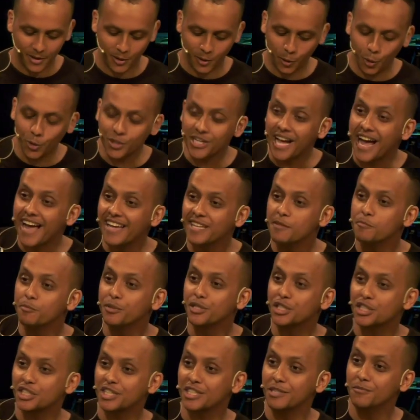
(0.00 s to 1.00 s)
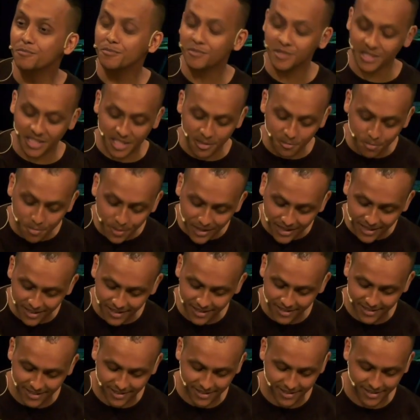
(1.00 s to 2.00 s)
oder einem bestimmten
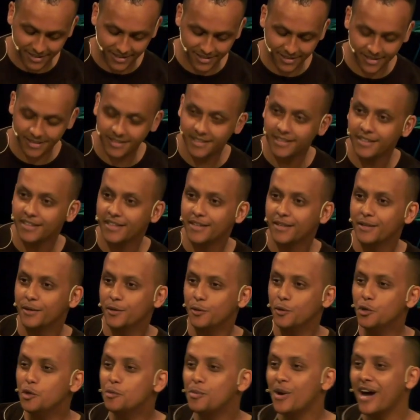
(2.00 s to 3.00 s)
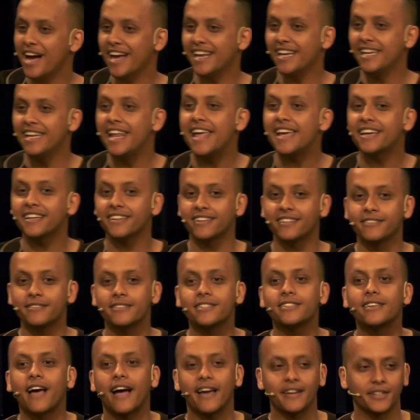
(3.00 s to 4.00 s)
Gebiet über einen längeren
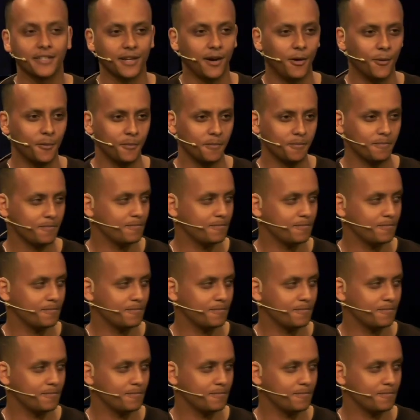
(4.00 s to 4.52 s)
Zeitraum.